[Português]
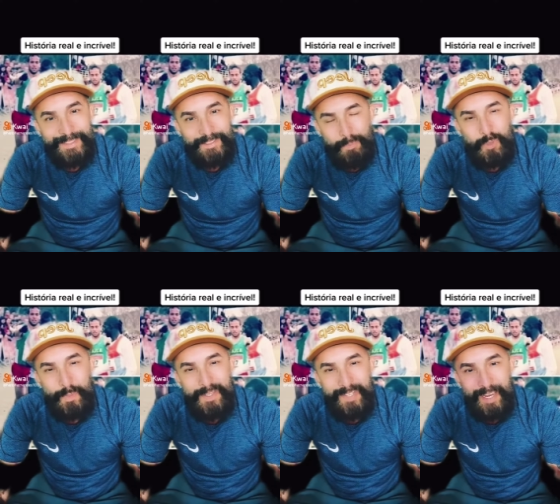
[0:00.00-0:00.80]
Vamos
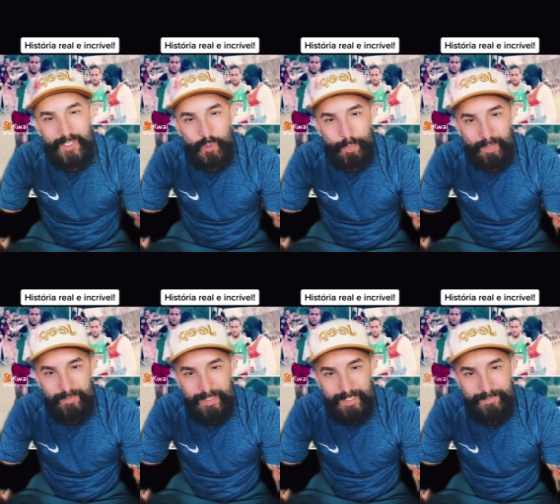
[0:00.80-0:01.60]
pensar isso para a
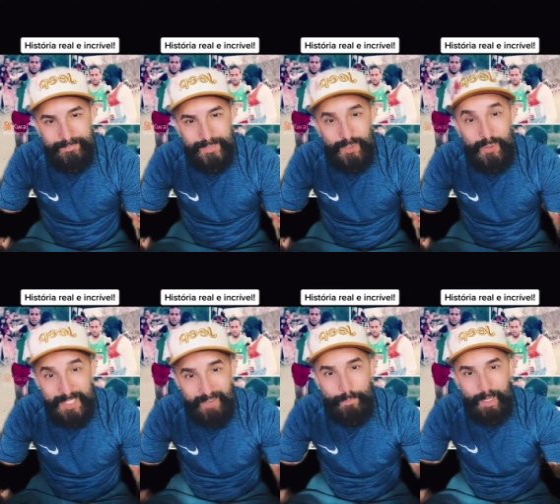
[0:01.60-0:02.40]
vida. Isso
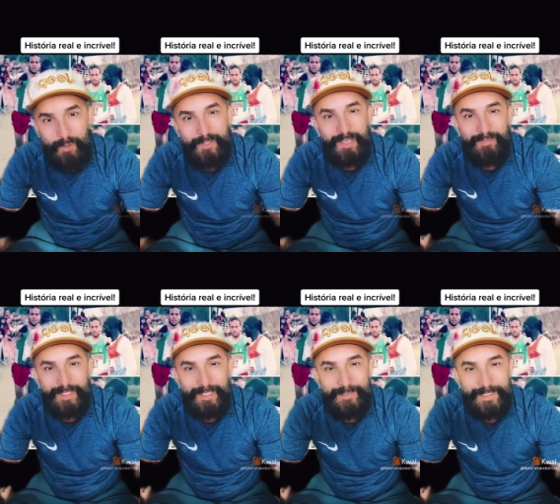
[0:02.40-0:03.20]
serve para a nossa
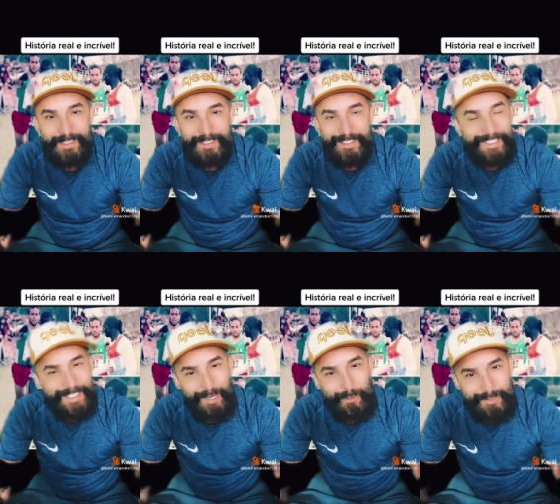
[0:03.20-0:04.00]
vida.
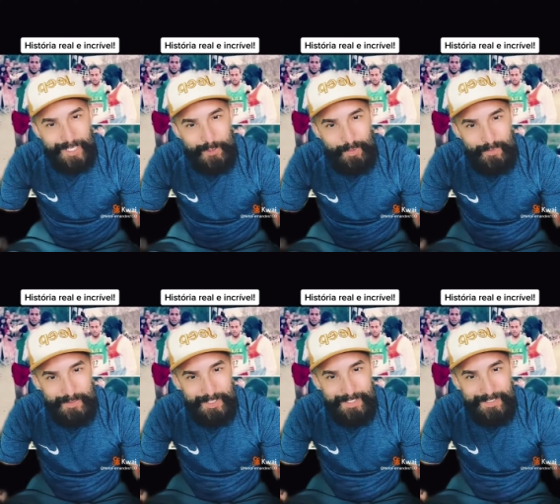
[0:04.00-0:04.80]
Queria contar isso para
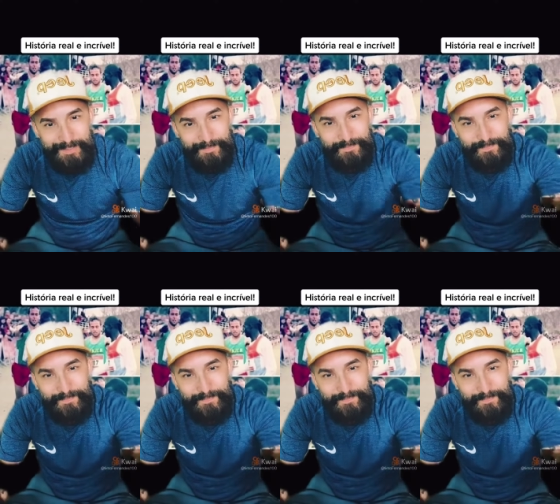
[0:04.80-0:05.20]
vocês.